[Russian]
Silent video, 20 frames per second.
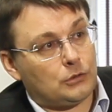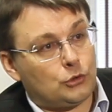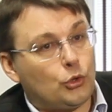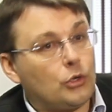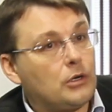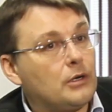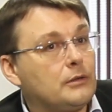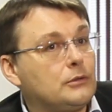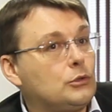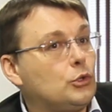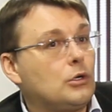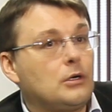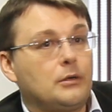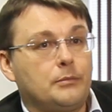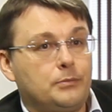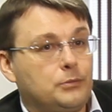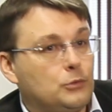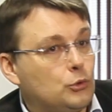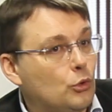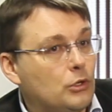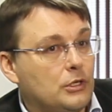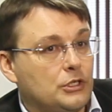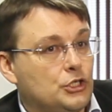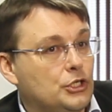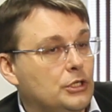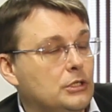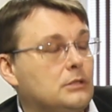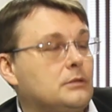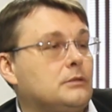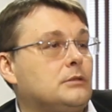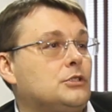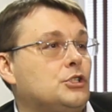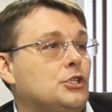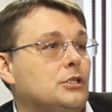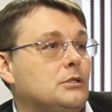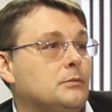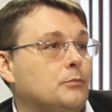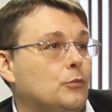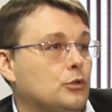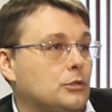Только, только, только через,
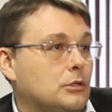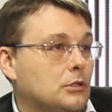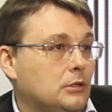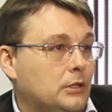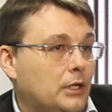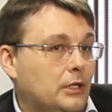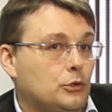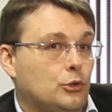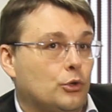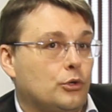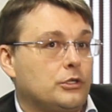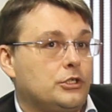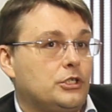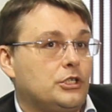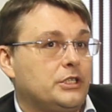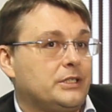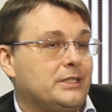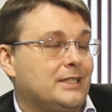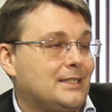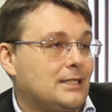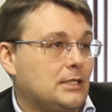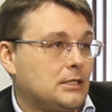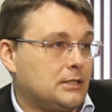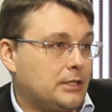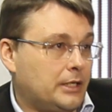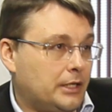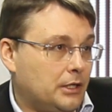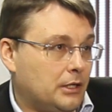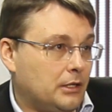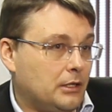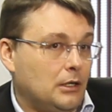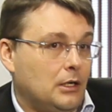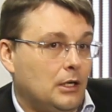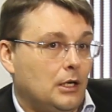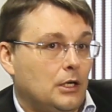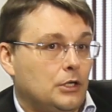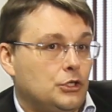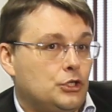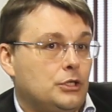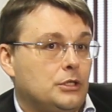через мозг, да? только через осознание,
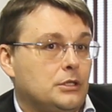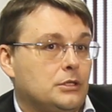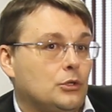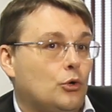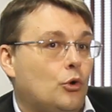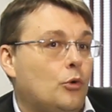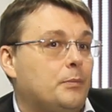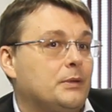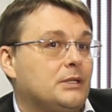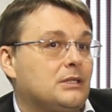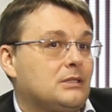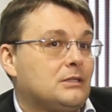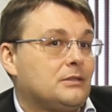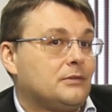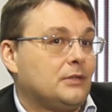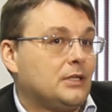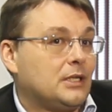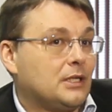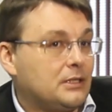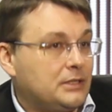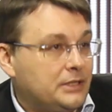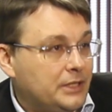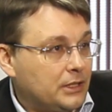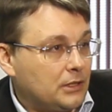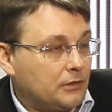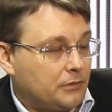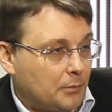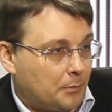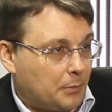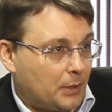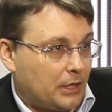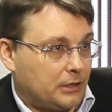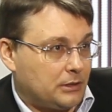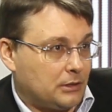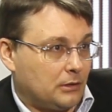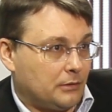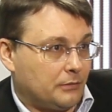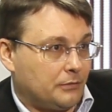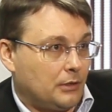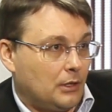через опыт своих дедов и
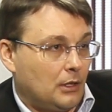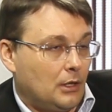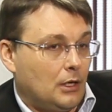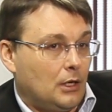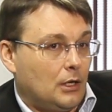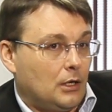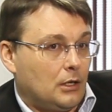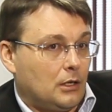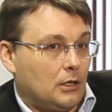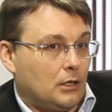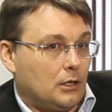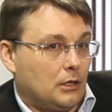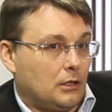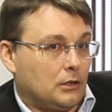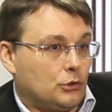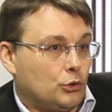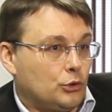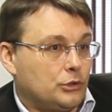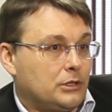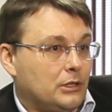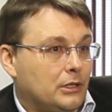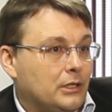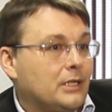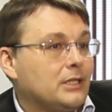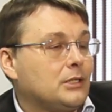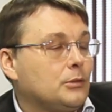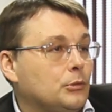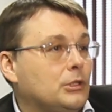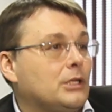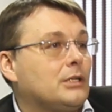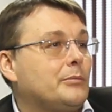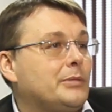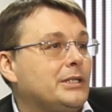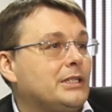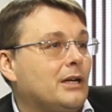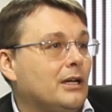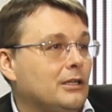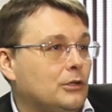прадедов. Э, то есть к этому надо быть